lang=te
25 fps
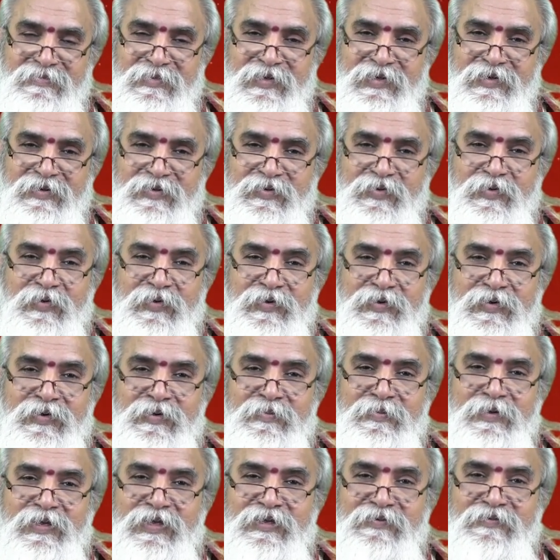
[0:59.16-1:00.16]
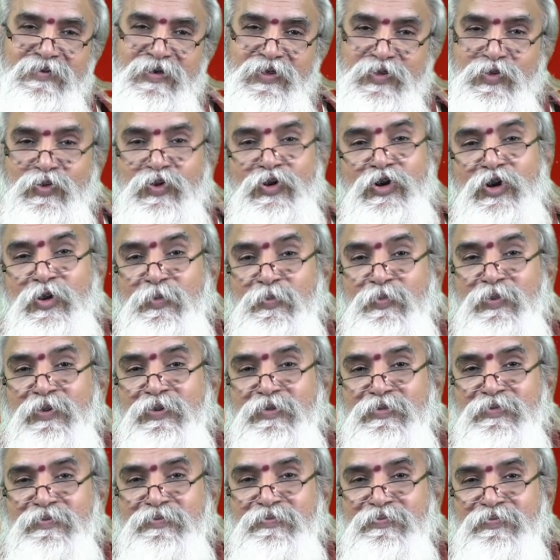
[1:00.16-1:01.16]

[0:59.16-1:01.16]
మనం రోడ్డు మీద పెడుతున్నప్పుడు